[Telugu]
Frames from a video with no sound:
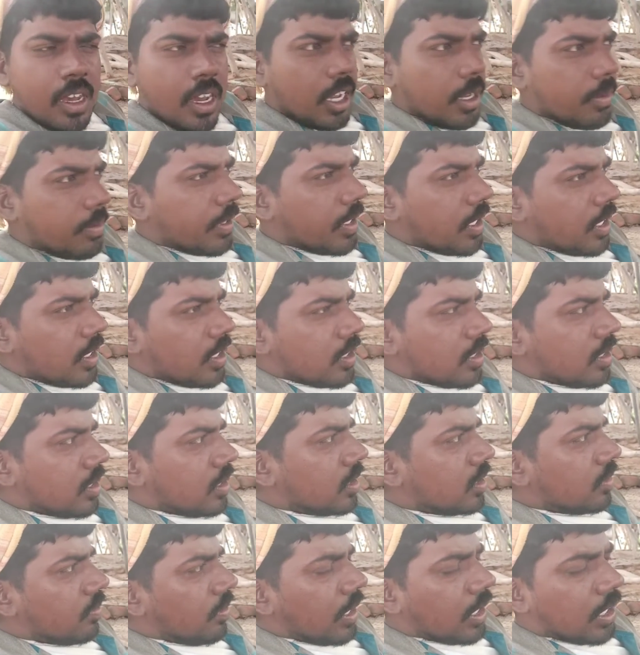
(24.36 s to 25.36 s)
హాయ్
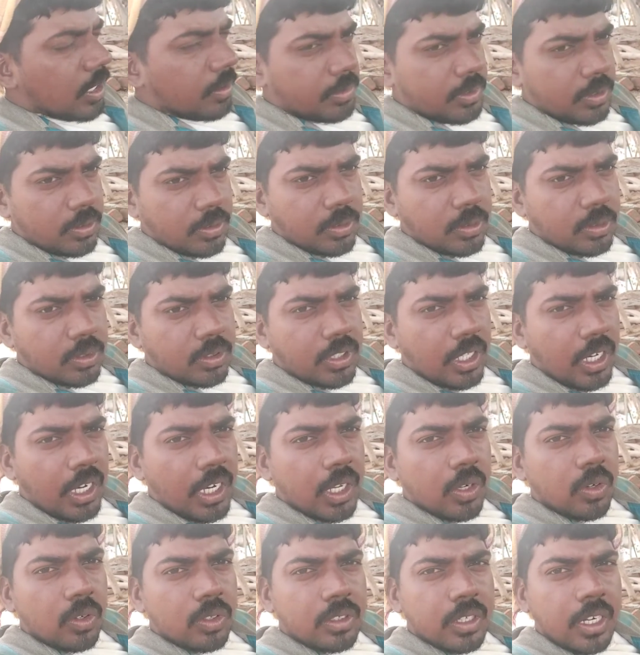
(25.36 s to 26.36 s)
ఫ్రెండ్స్ వెల్కమ్ టు
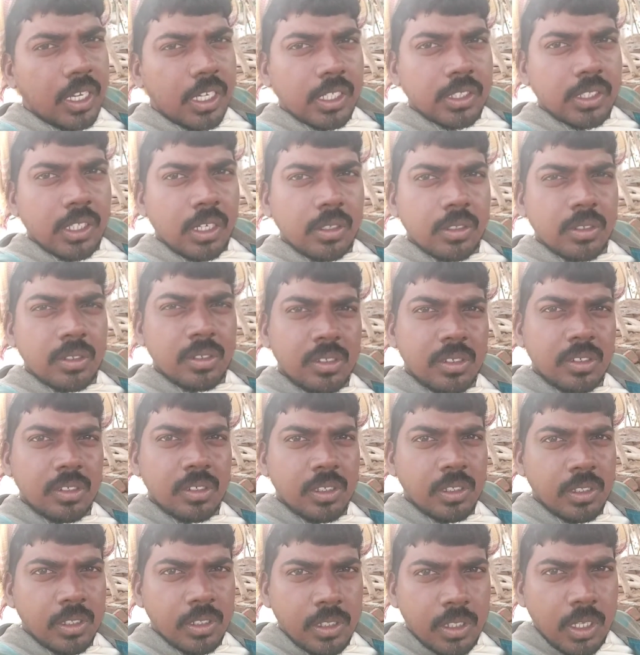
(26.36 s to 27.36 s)
తల్లి కొడుకుల కథలు
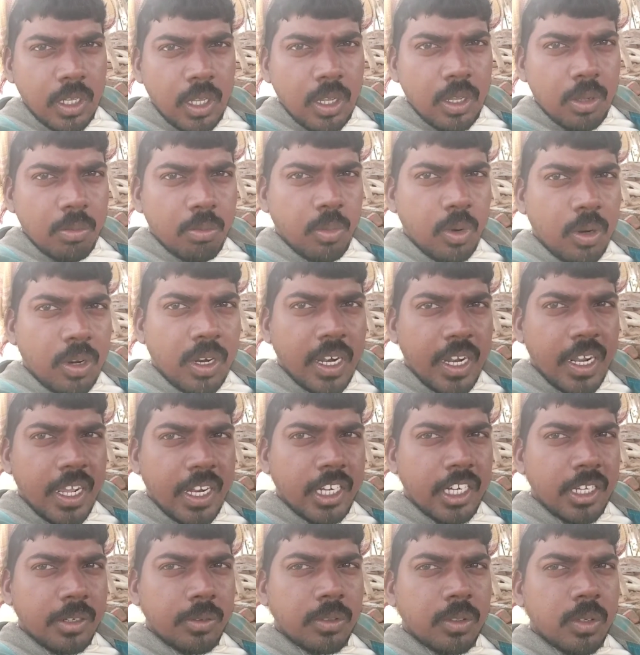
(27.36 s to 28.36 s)
ముక్క
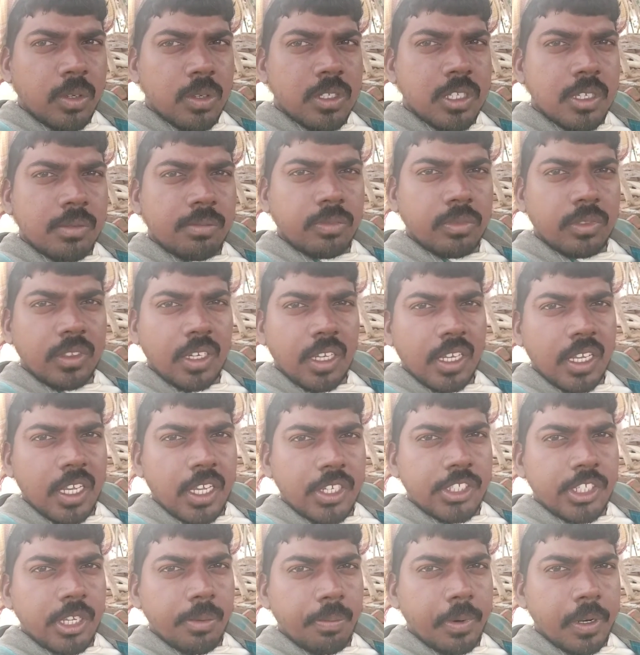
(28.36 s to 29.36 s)
అన్నం కోసం
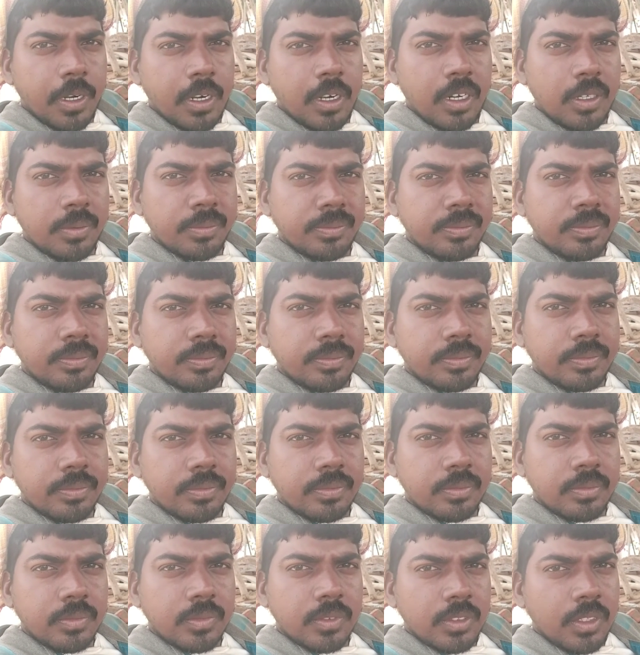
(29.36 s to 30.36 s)
కష్టపడడం
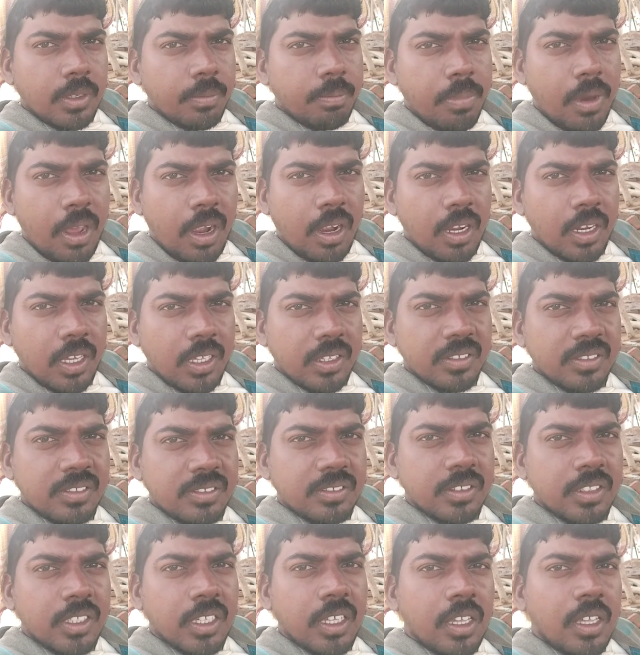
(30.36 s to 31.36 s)
పర్లేదు
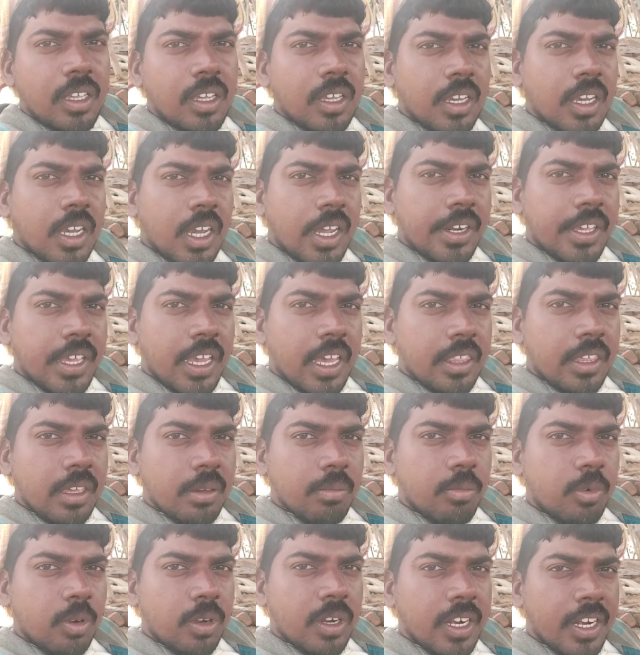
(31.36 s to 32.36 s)
కానీ
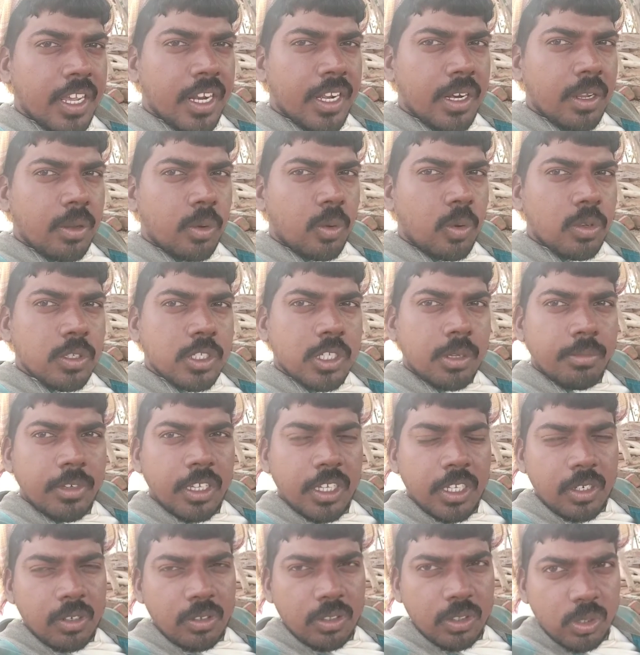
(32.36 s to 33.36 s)
అదే బుక్కెడు అన్నం కోసం
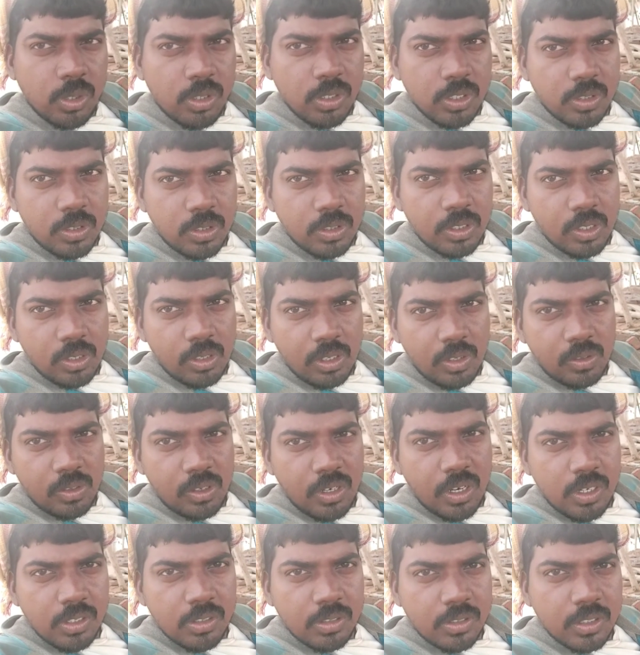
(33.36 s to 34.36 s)
దోసుకునే దోసుకునేటోళ్ళు
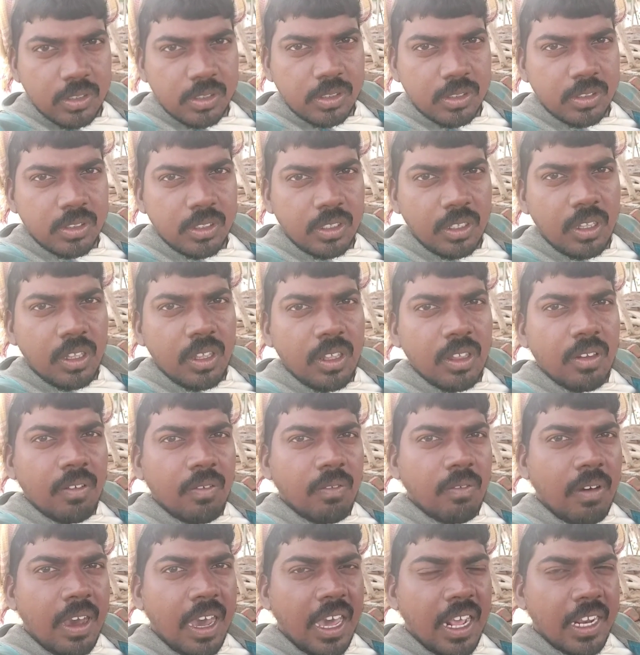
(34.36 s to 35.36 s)
ఉన్నారు చూడు
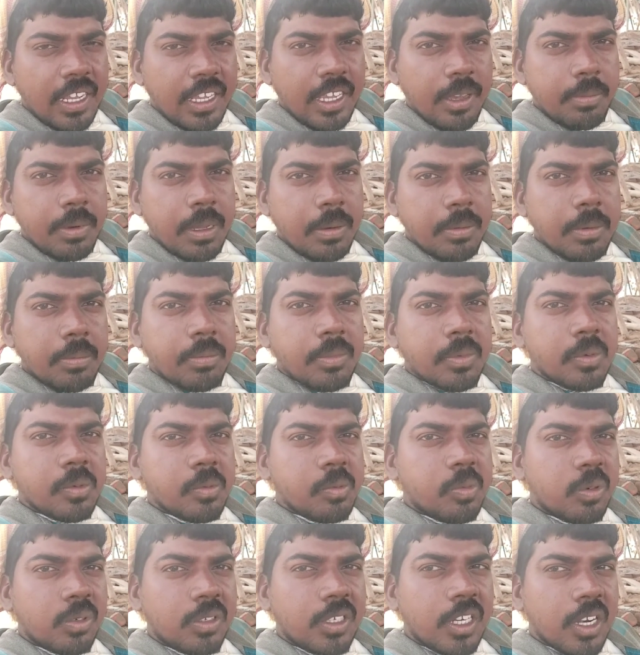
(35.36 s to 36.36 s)
వాళ్ళకే పాపం
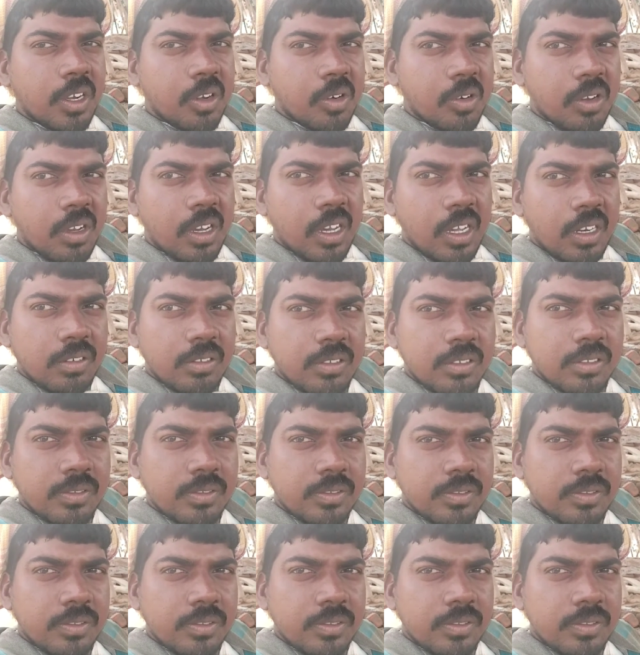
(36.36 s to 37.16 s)
పుట్టే రోగాలు